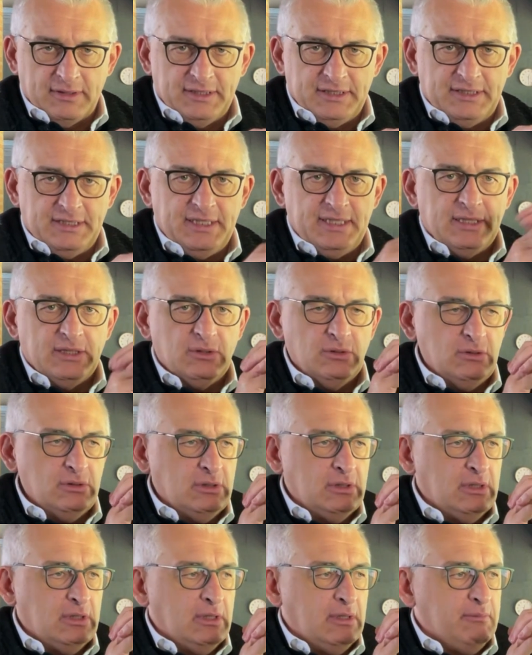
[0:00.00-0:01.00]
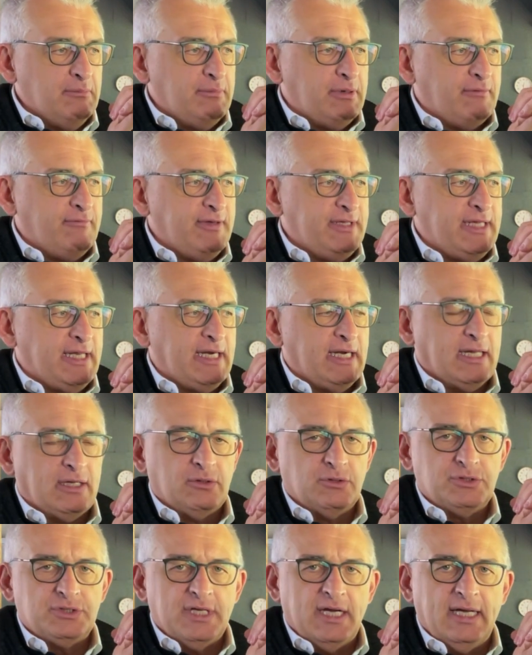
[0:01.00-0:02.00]
di tiro per vedere la
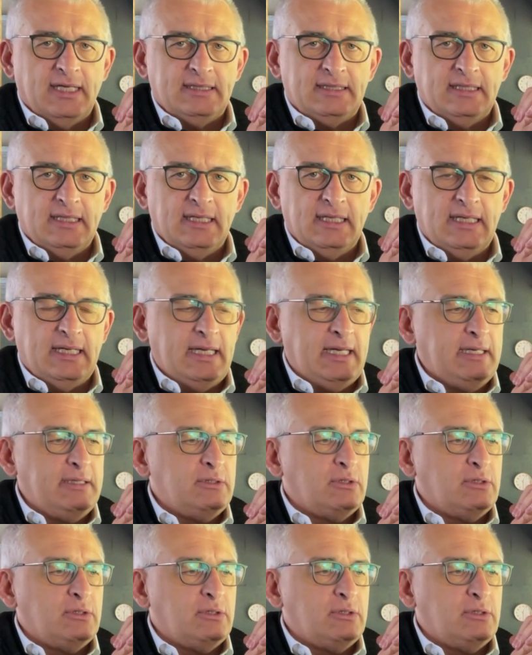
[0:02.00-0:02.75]
rosata e